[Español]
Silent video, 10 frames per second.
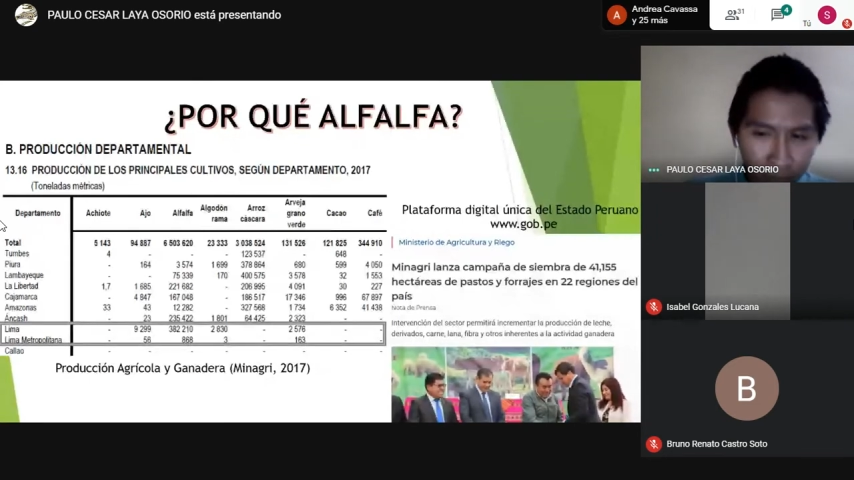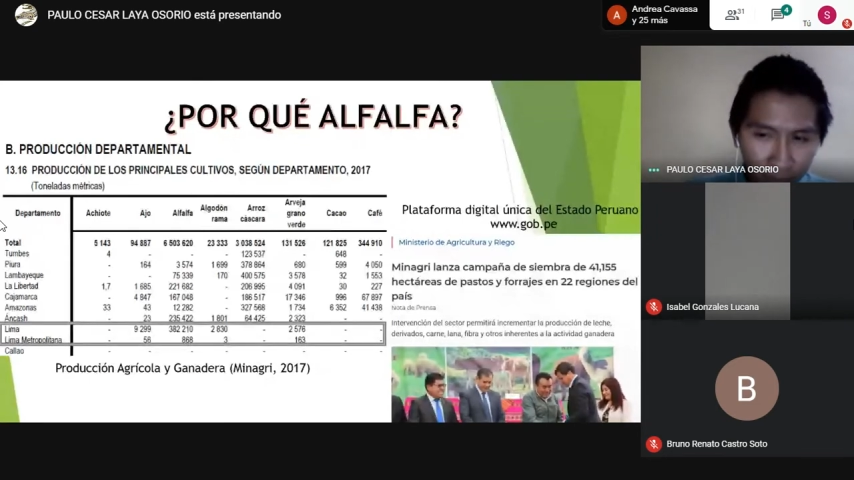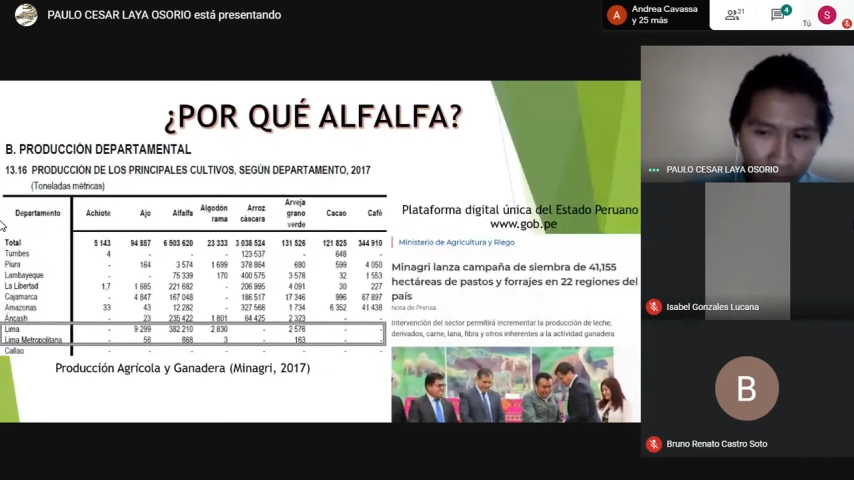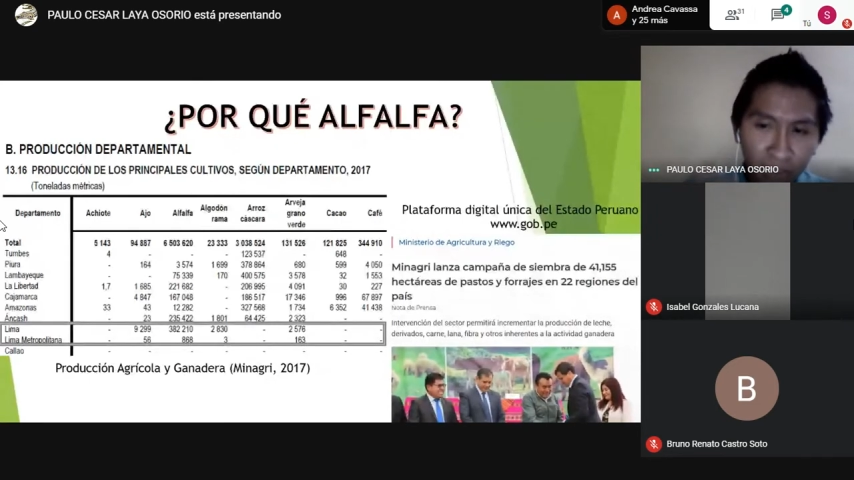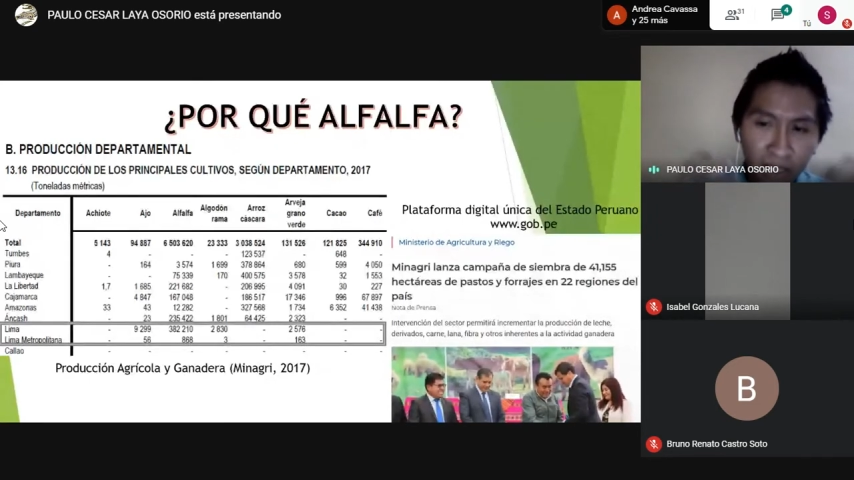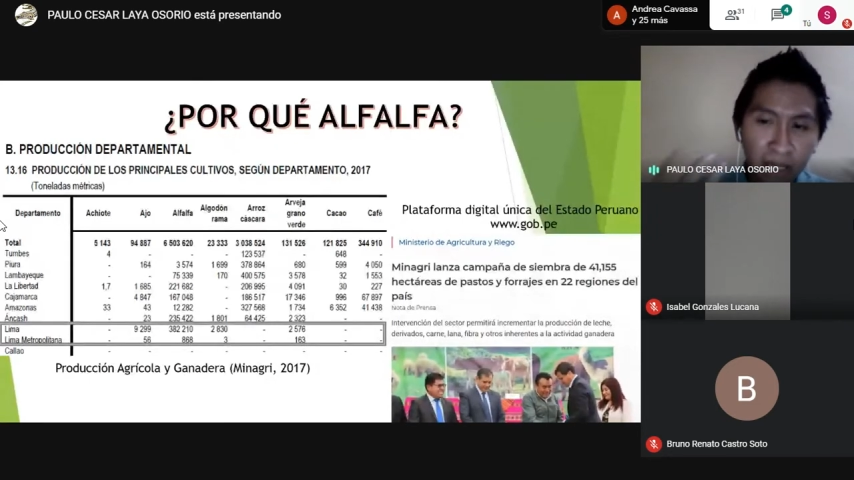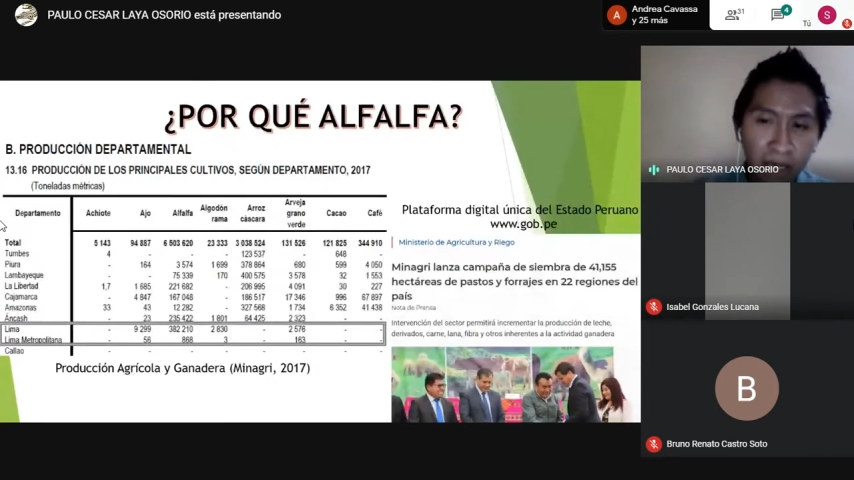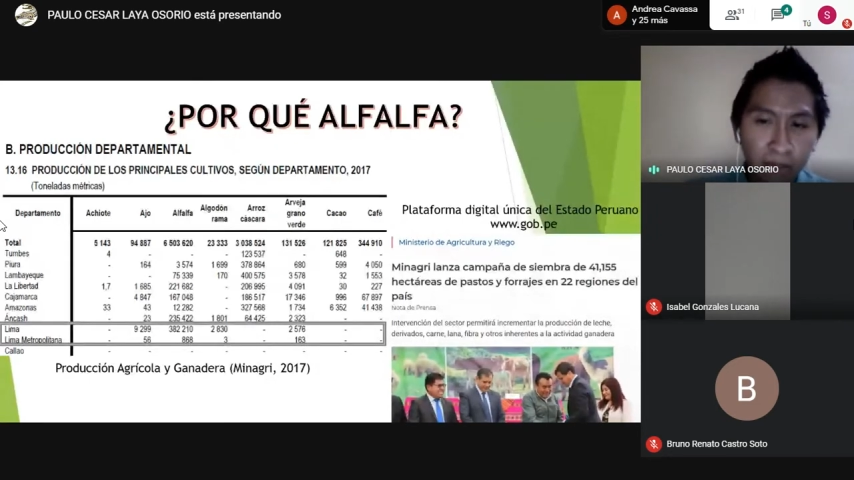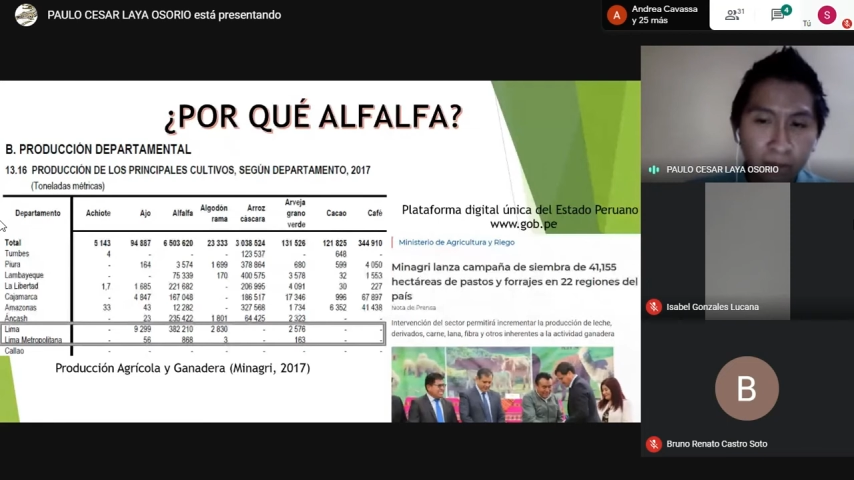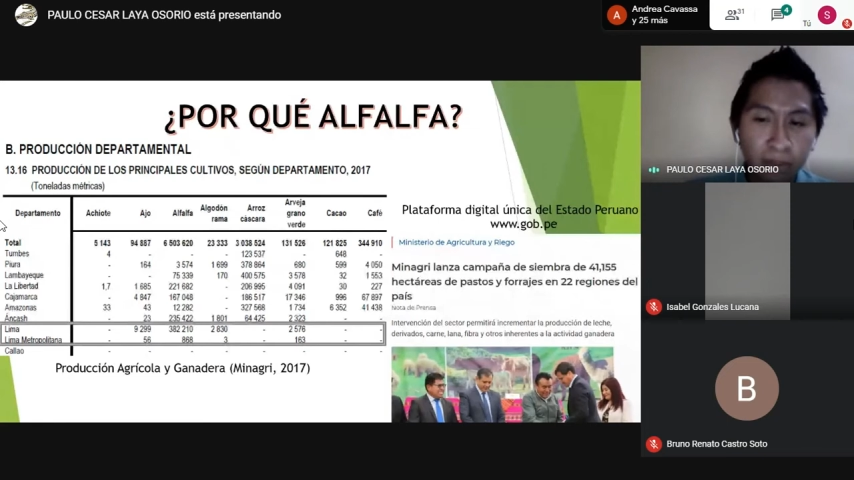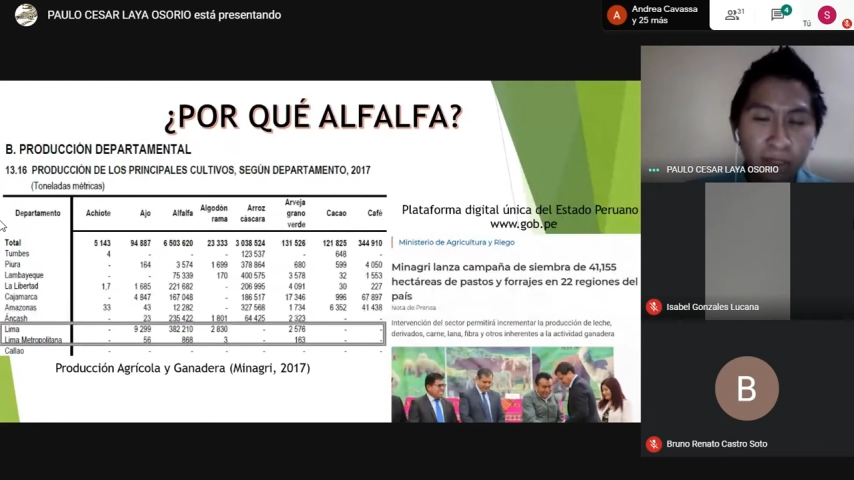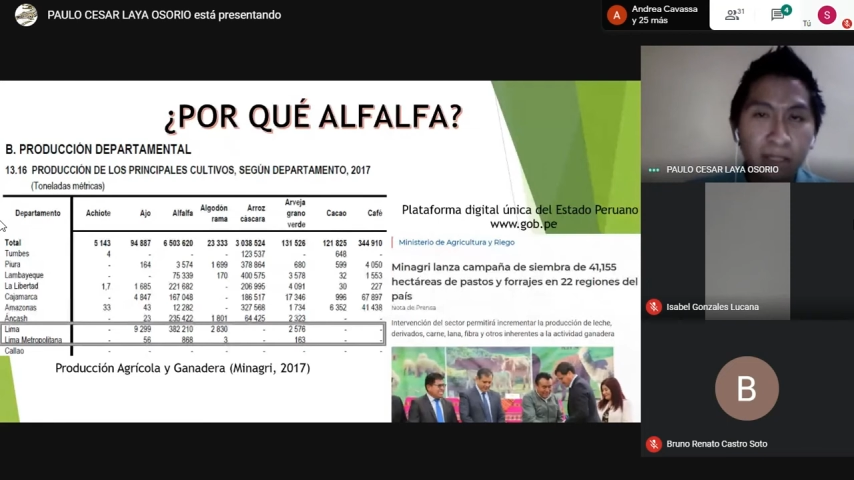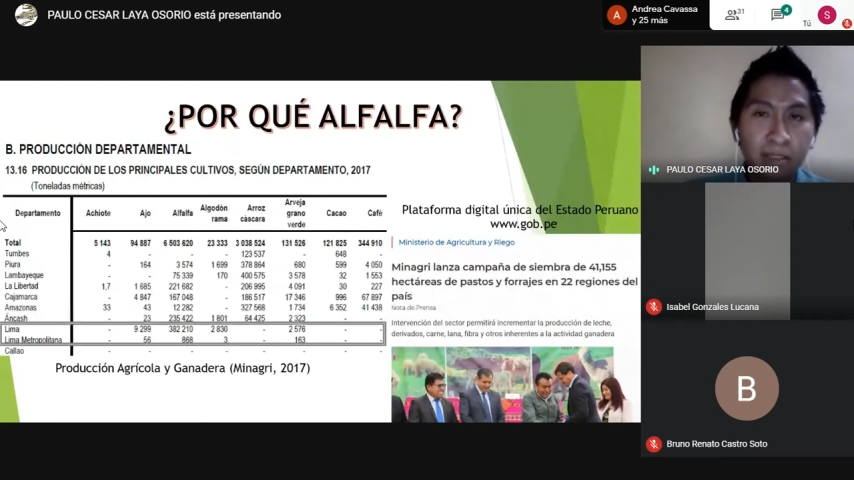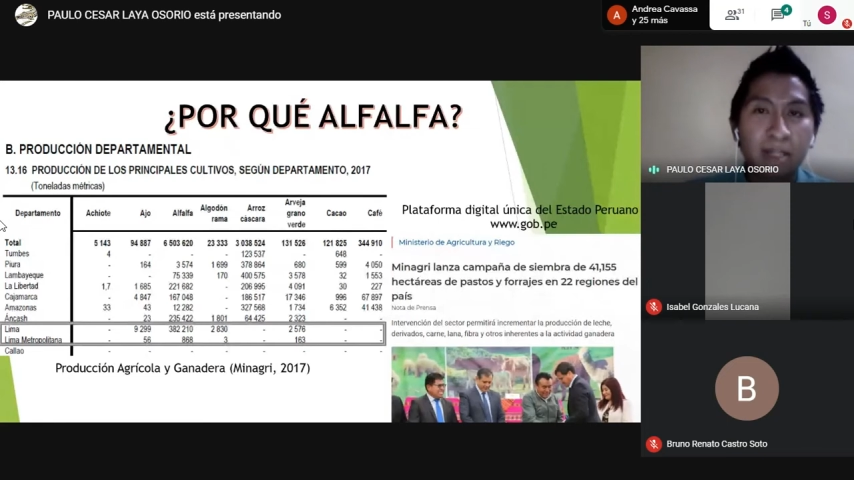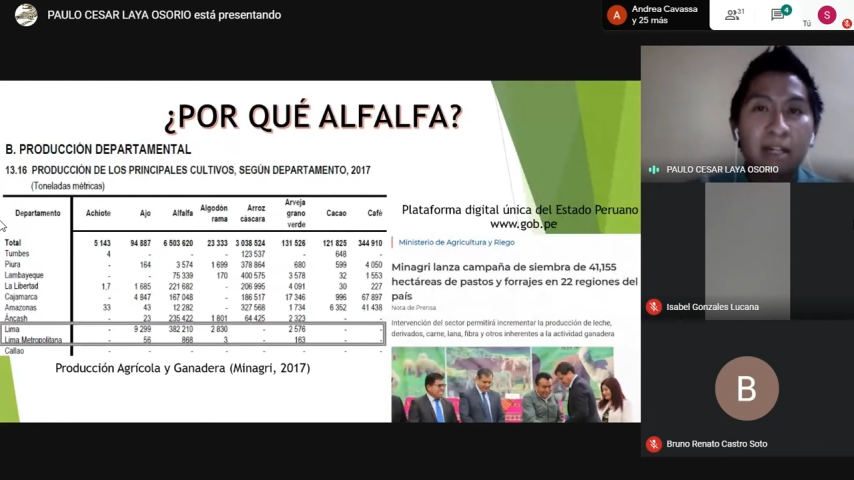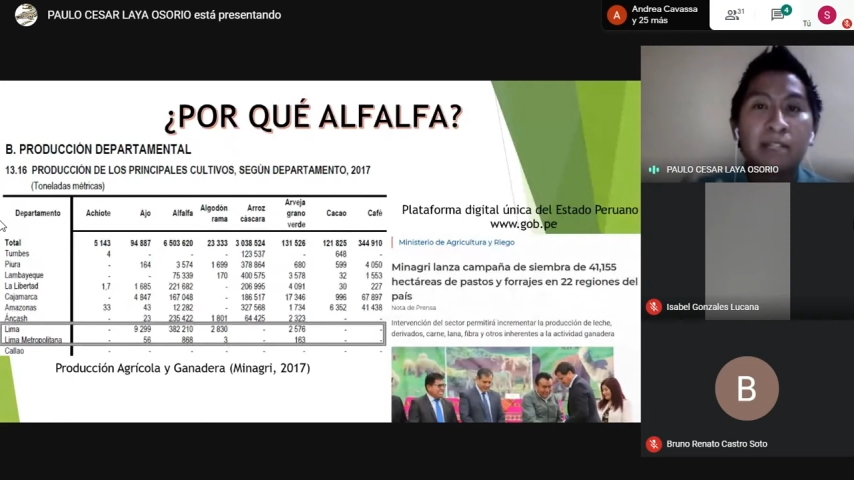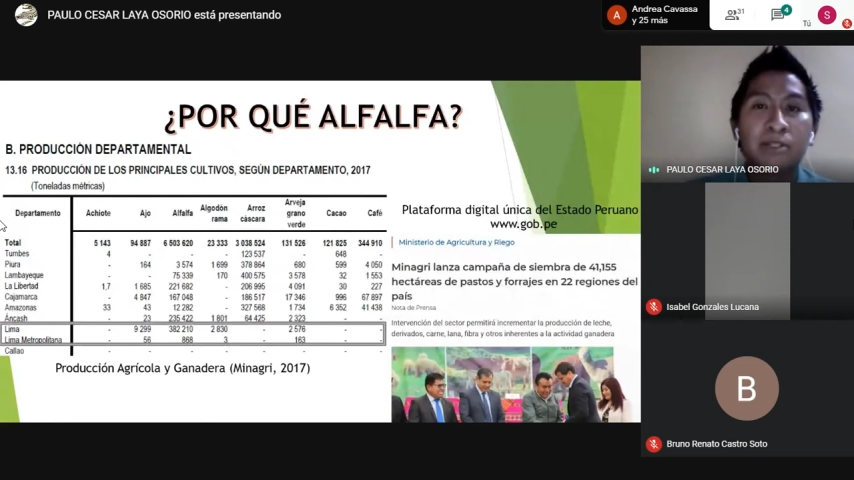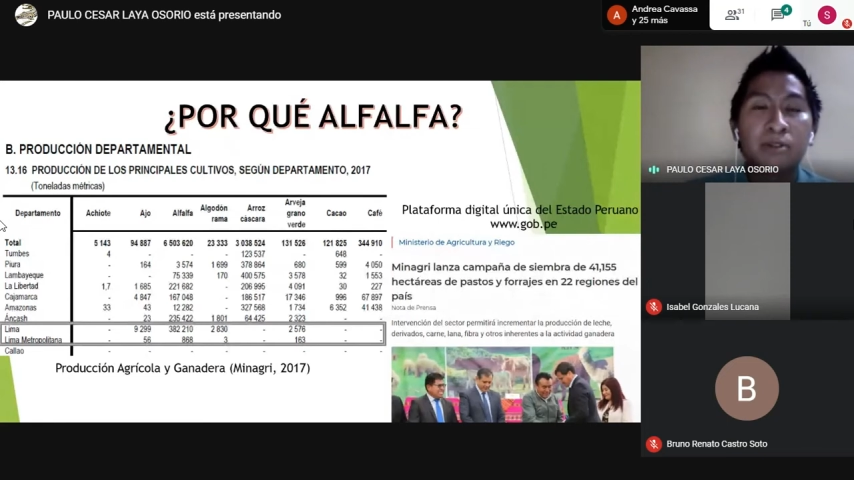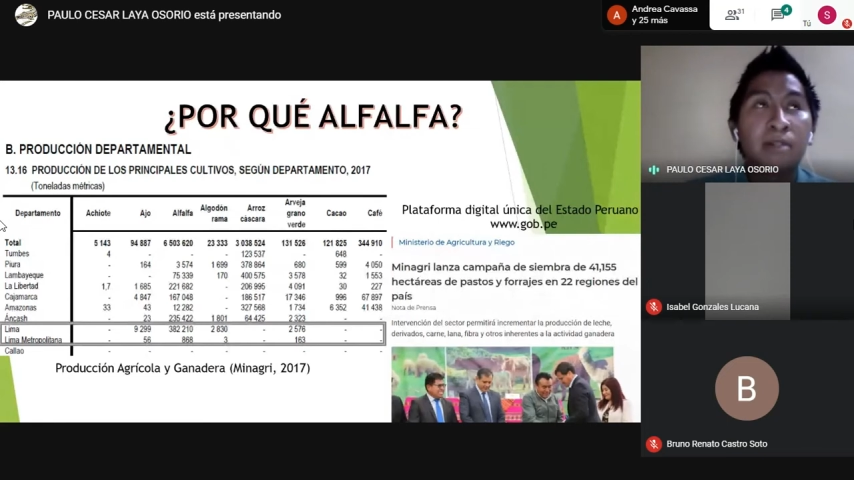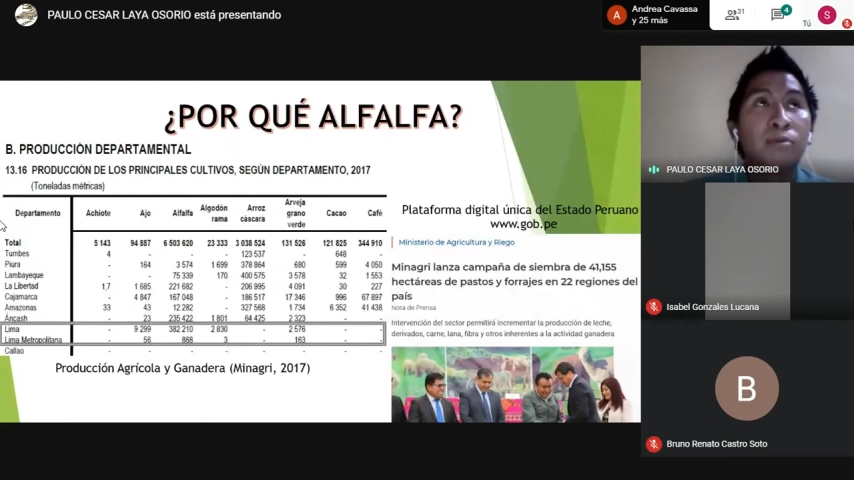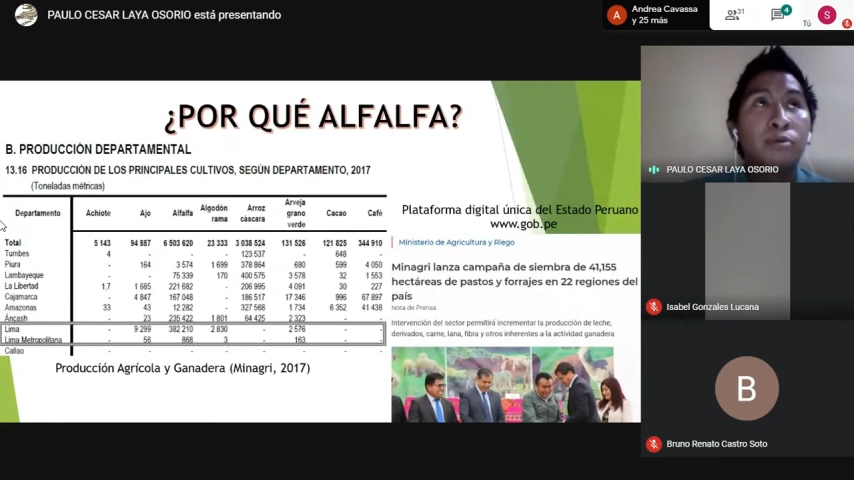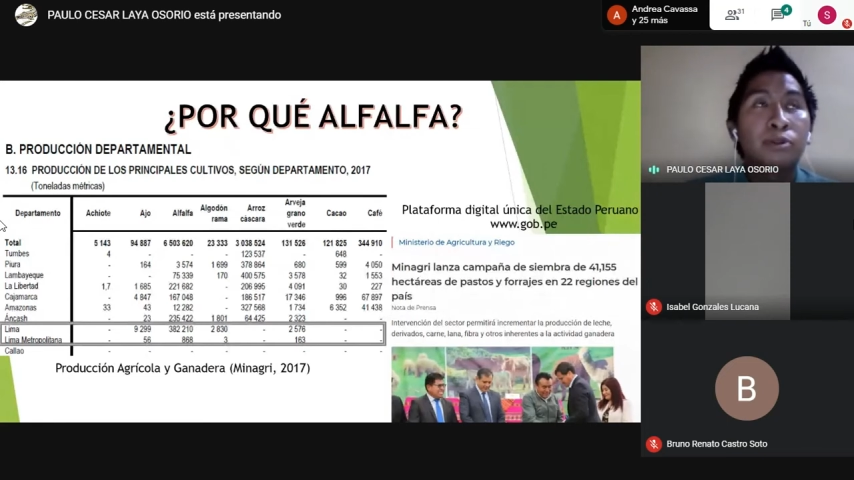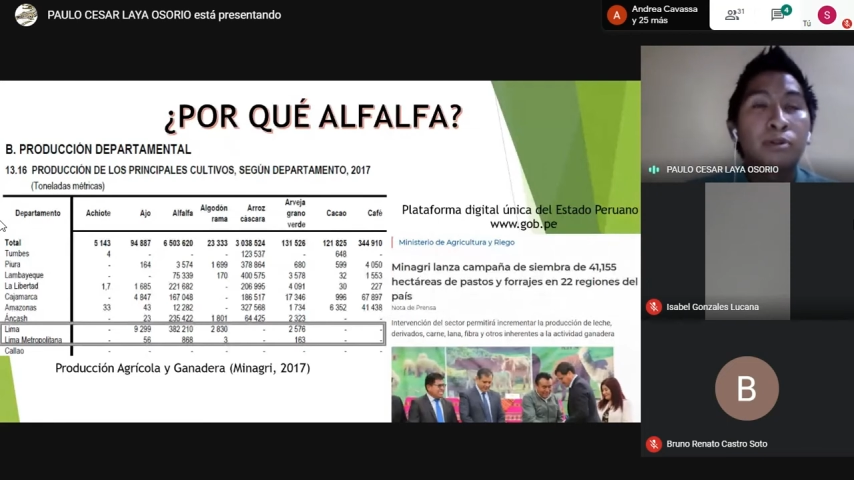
Y ello se relaciona mucho